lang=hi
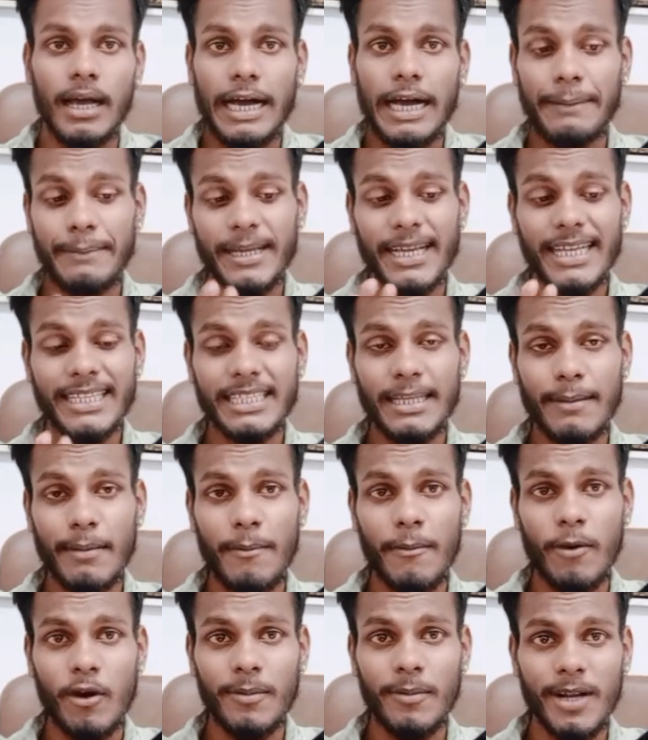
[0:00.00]
हमने कैसे यहाँ
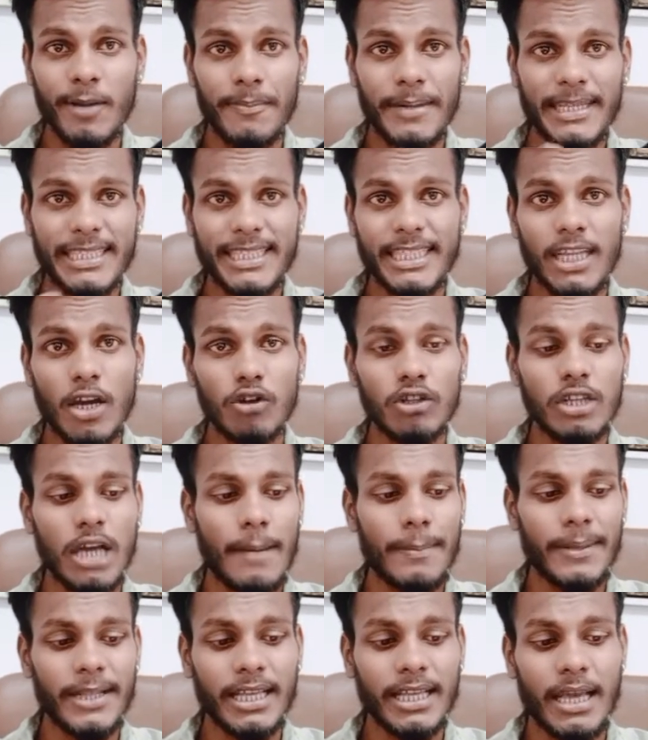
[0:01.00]
पे पावर बटन प्रेस किया और
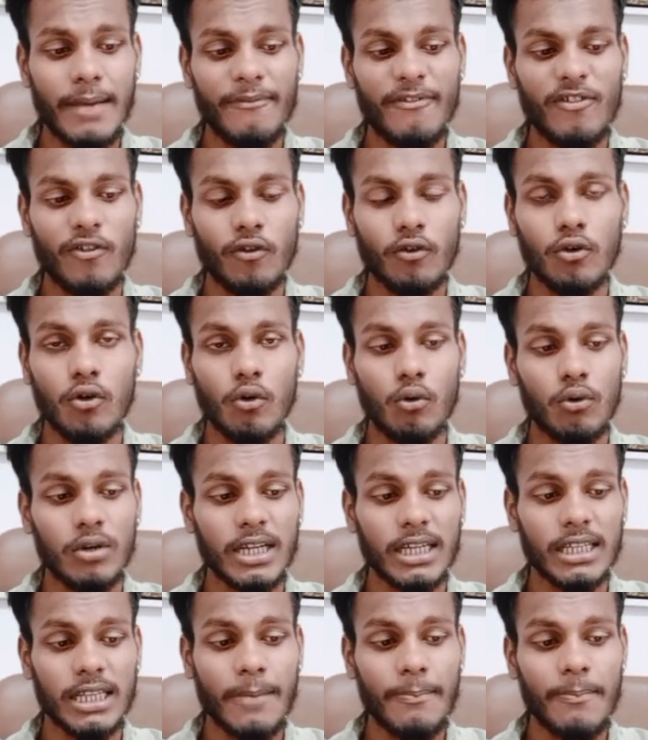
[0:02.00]
यहाँ पे देखिए हम फोन को ऑन
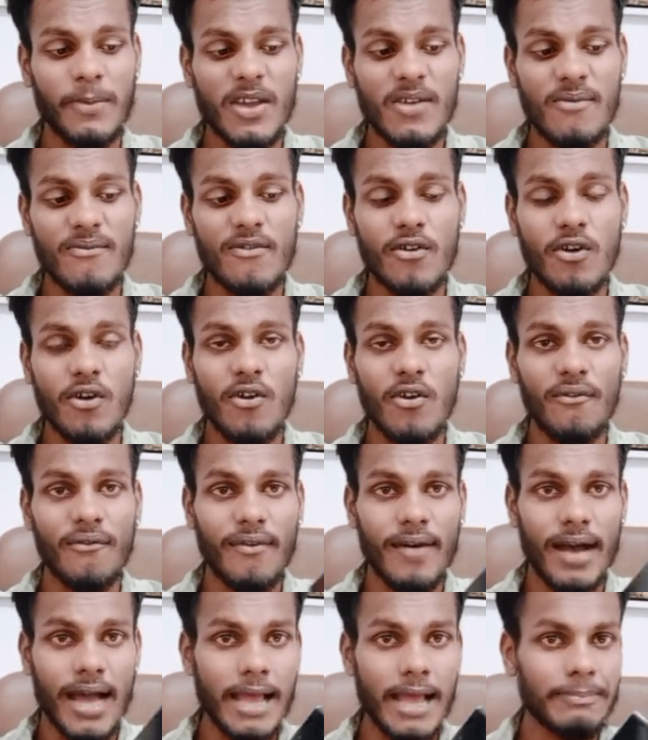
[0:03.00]
करते हैं वीवो
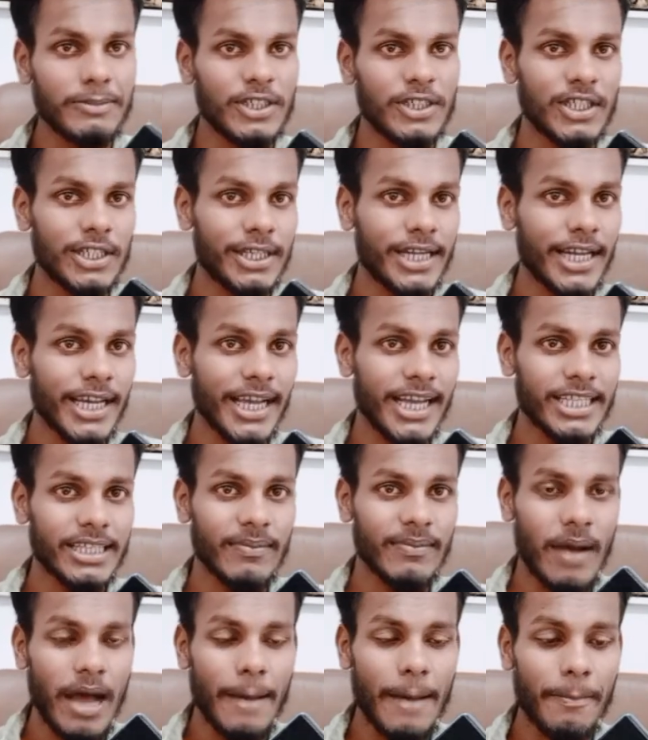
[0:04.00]
5G ठीक है
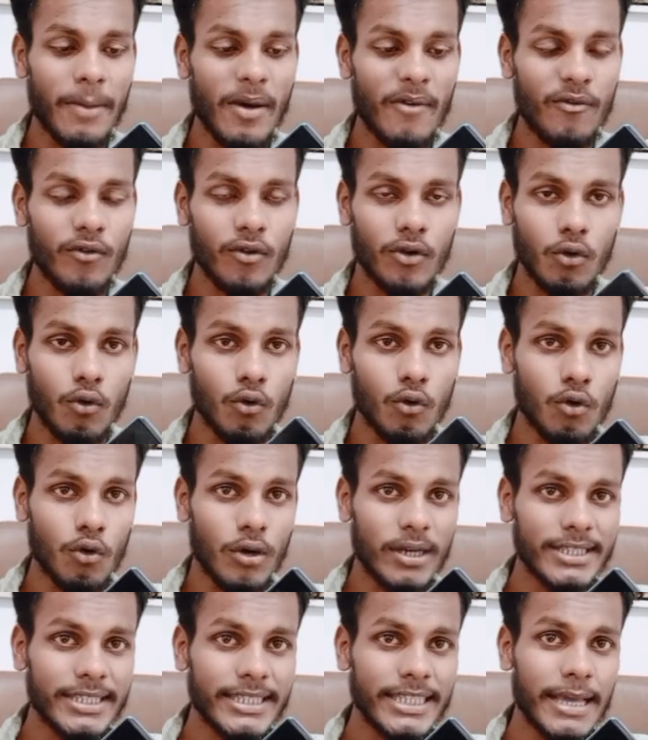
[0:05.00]
जब आपका फोन ऑन
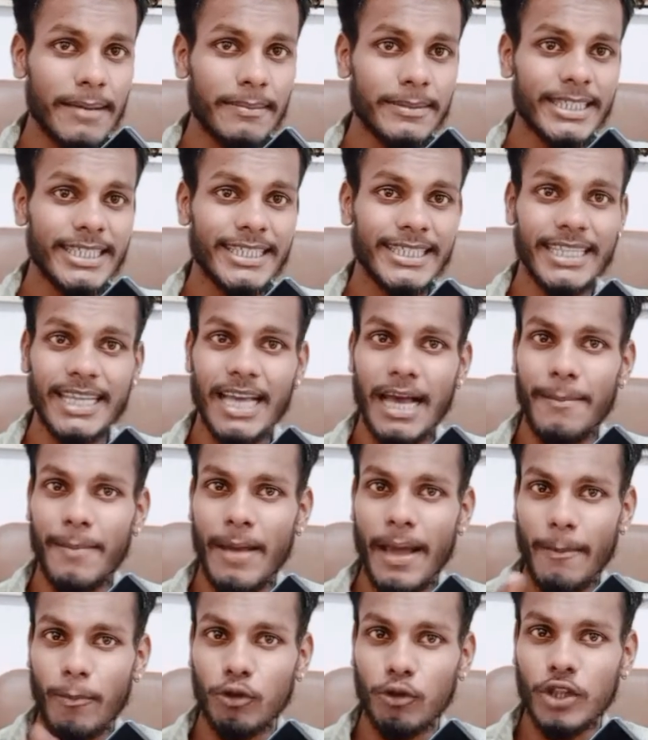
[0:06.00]
होगा सेम जैसे यहाँ पे
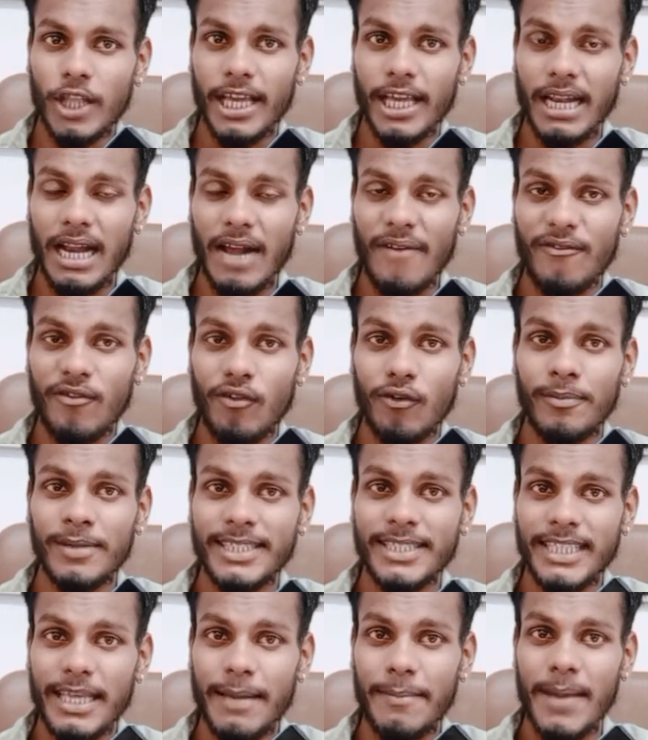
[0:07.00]
आपको दिख रहा फोन में
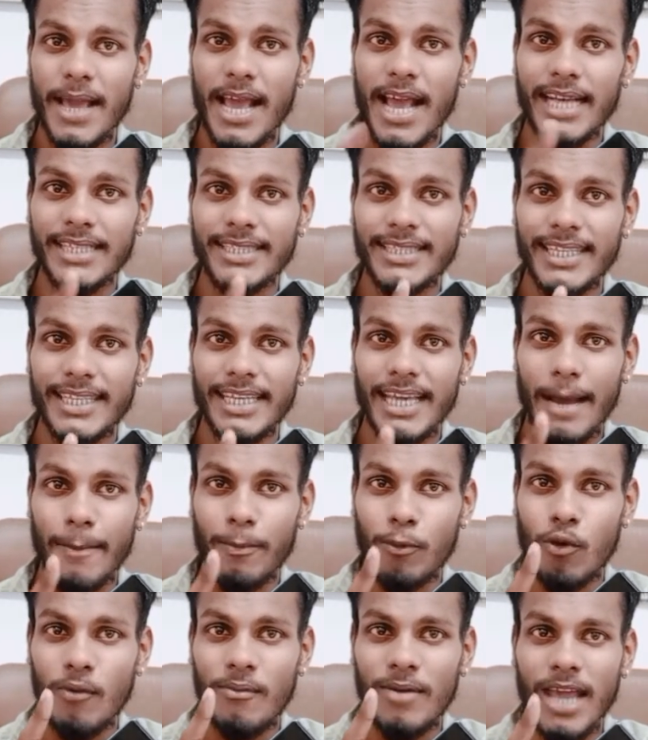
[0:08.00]
सेम ऐसे ही
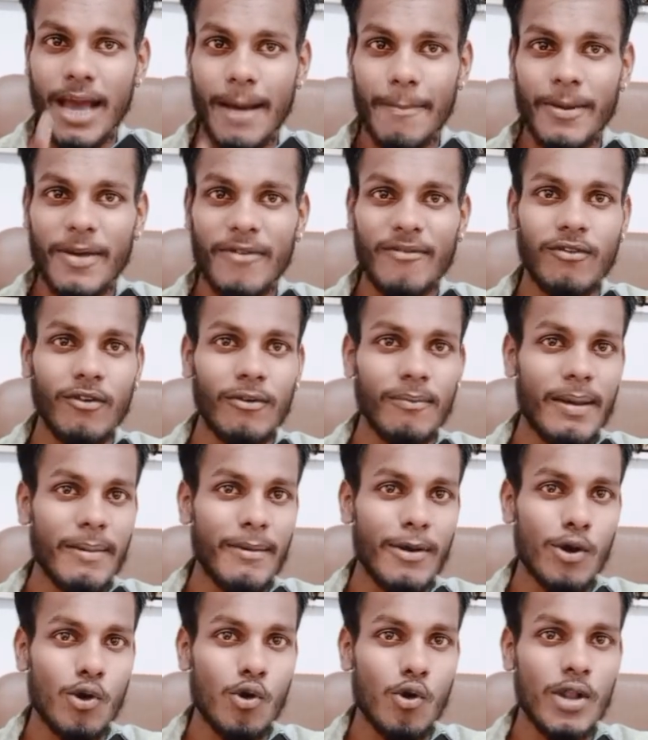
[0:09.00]
आपको भी आपके फोन में
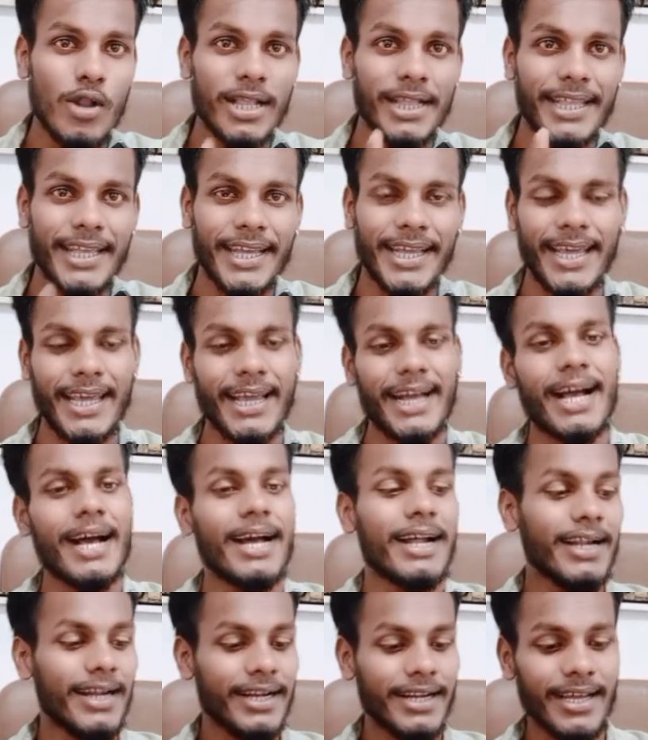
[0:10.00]
बिल्कुल दिखेगा
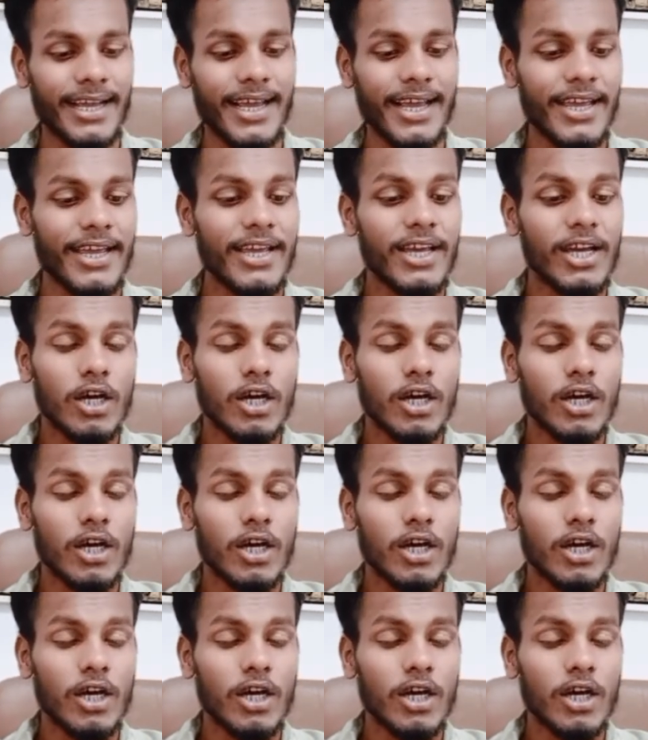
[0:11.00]
ठीक है